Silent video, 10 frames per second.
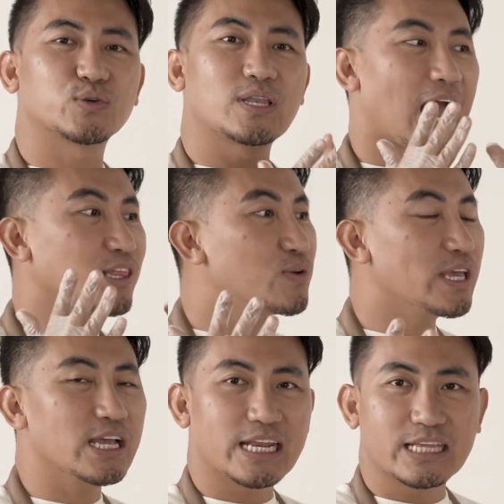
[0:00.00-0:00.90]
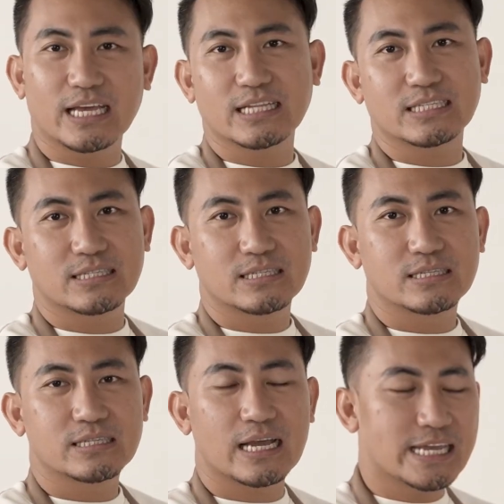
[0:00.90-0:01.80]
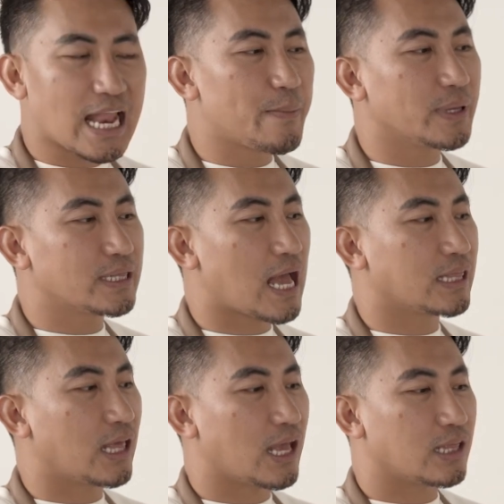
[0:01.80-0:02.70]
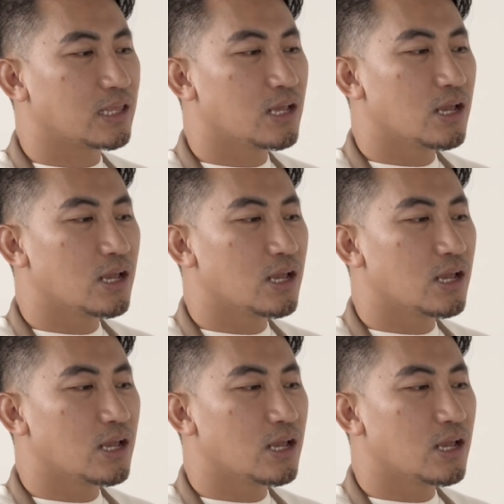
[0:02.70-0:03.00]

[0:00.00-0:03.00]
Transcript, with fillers: so lahat ng ingredients na ginamit natin